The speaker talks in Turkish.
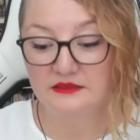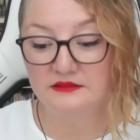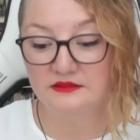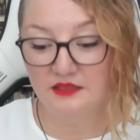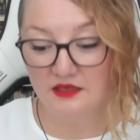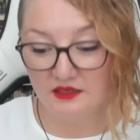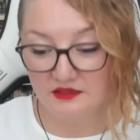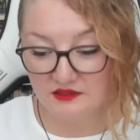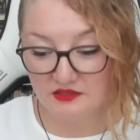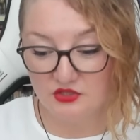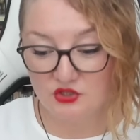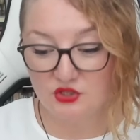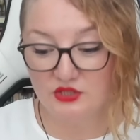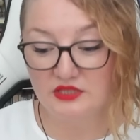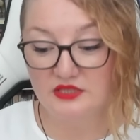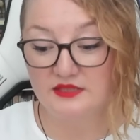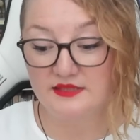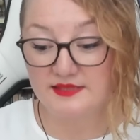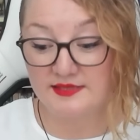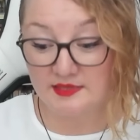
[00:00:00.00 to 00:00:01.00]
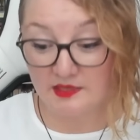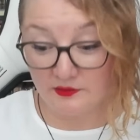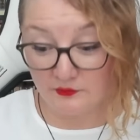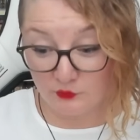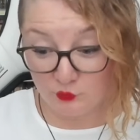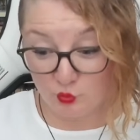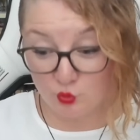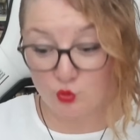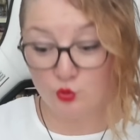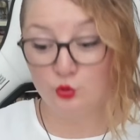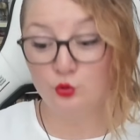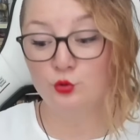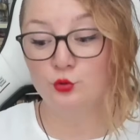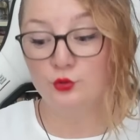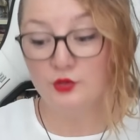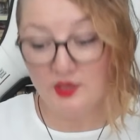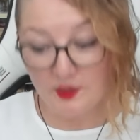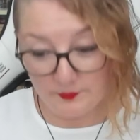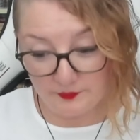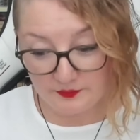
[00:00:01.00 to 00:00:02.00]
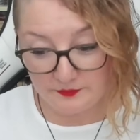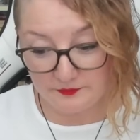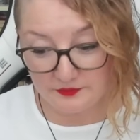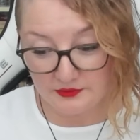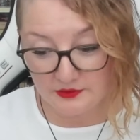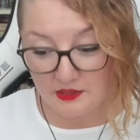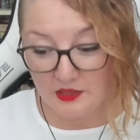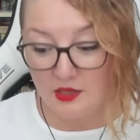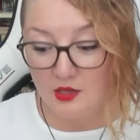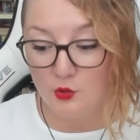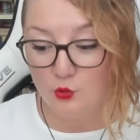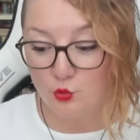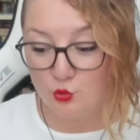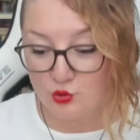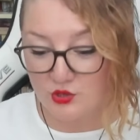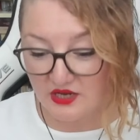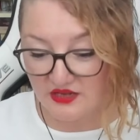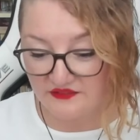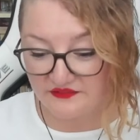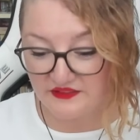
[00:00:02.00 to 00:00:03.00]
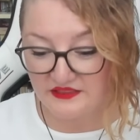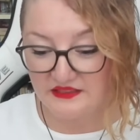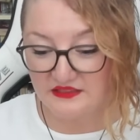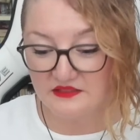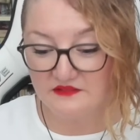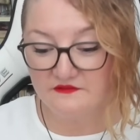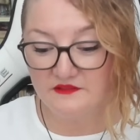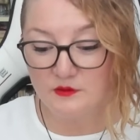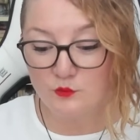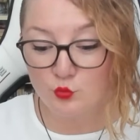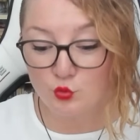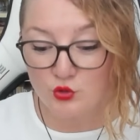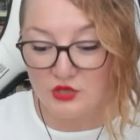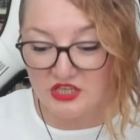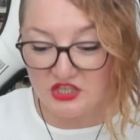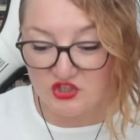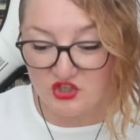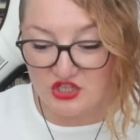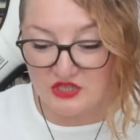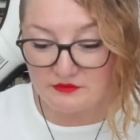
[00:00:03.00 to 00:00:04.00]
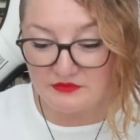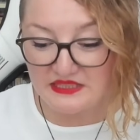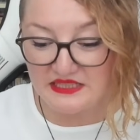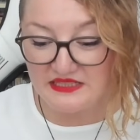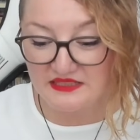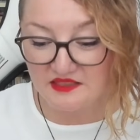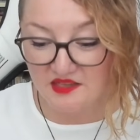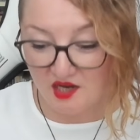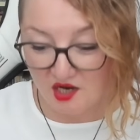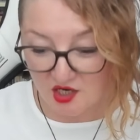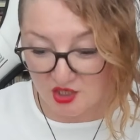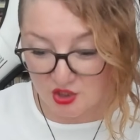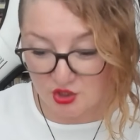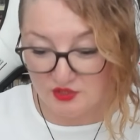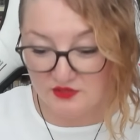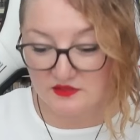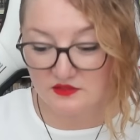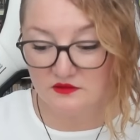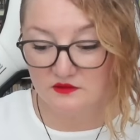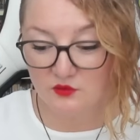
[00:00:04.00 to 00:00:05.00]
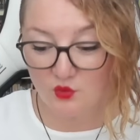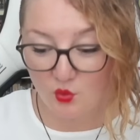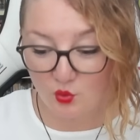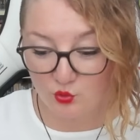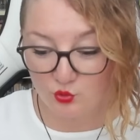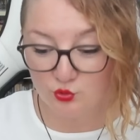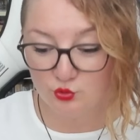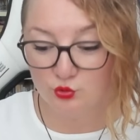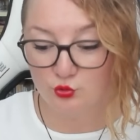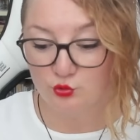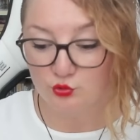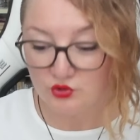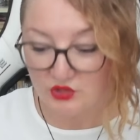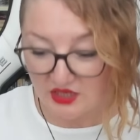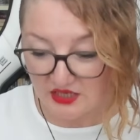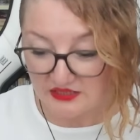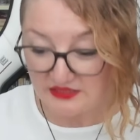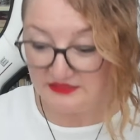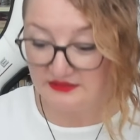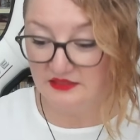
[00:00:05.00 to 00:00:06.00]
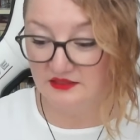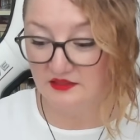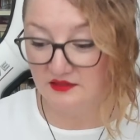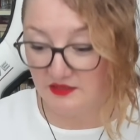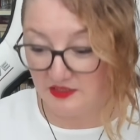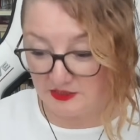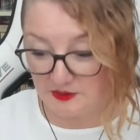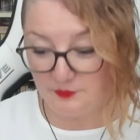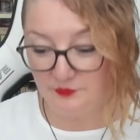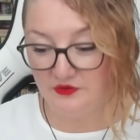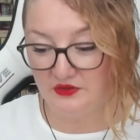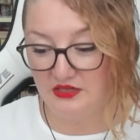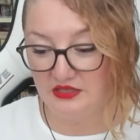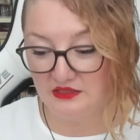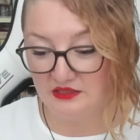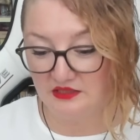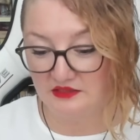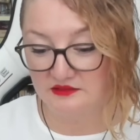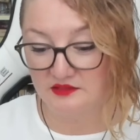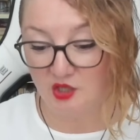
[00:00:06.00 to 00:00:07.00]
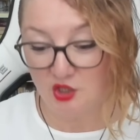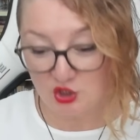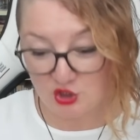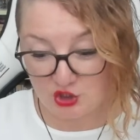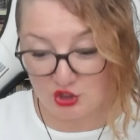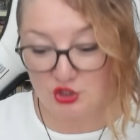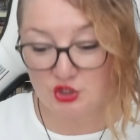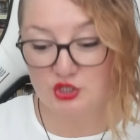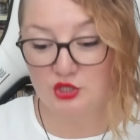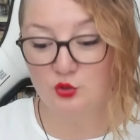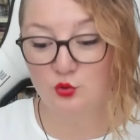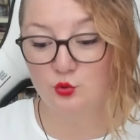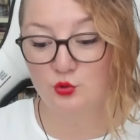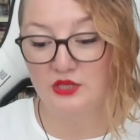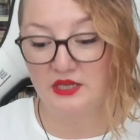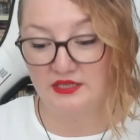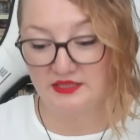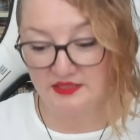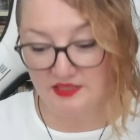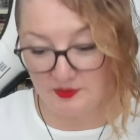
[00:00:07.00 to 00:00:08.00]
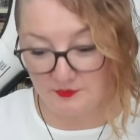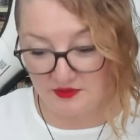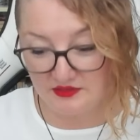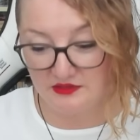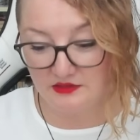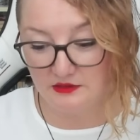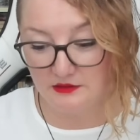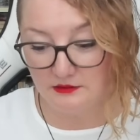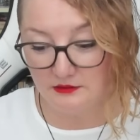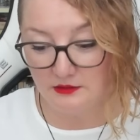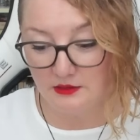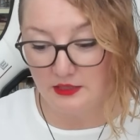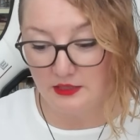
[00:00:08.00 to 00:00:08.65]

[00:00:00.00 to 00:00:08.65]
tarihçiliğin savunuculuğunu yapıp hurafelerin ve müneccimliğin karşısında olduğu tarihteki garip vakalarda açıkça görülen Kemerihin